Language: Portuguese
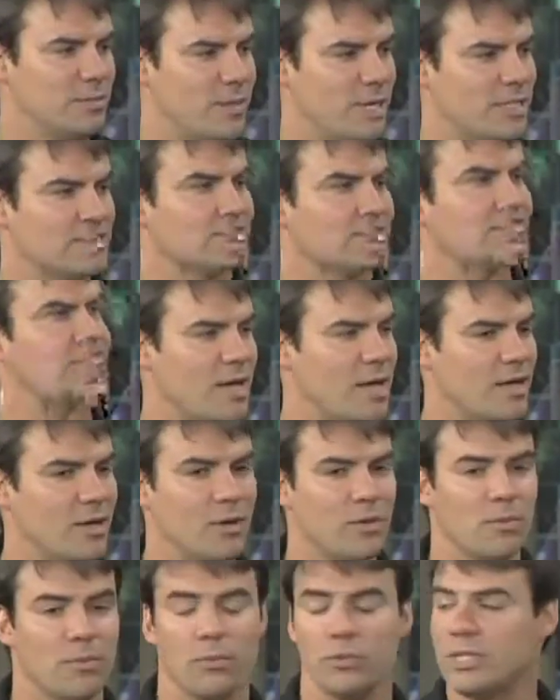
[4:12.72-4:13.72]
debaixo
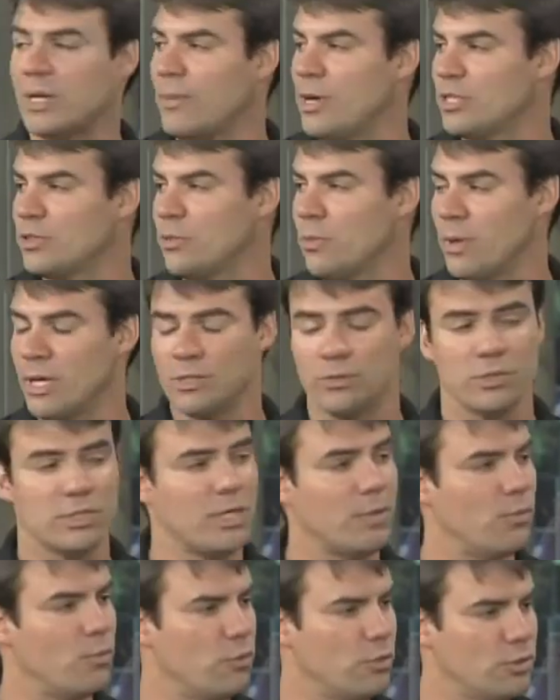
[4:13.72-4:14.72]
d'água. O trabalho submerso
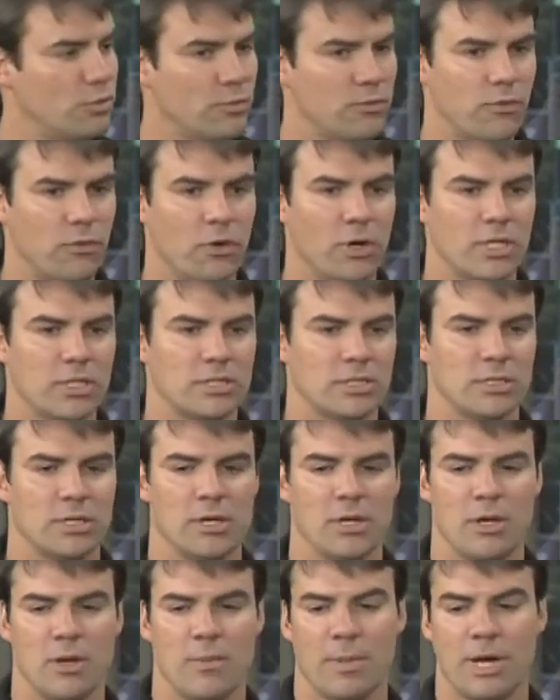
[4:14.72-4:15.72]
hoje é muito forte.
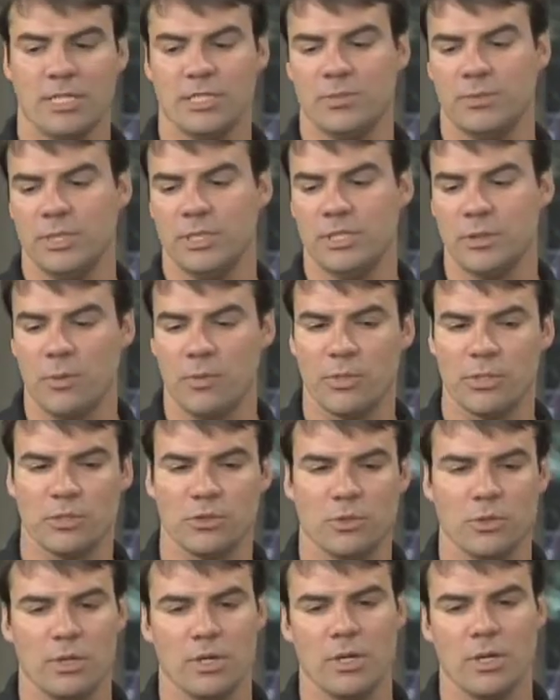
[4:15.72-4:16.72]
Marcos Pitts é uma
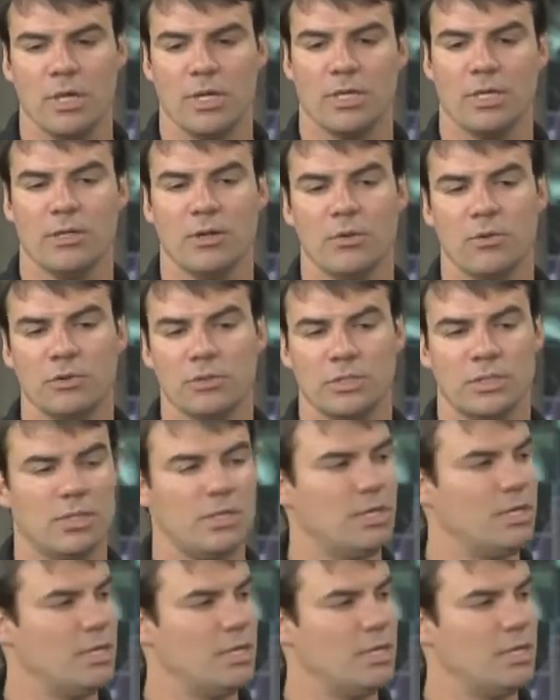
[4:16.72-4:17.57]
pessoa que não reação,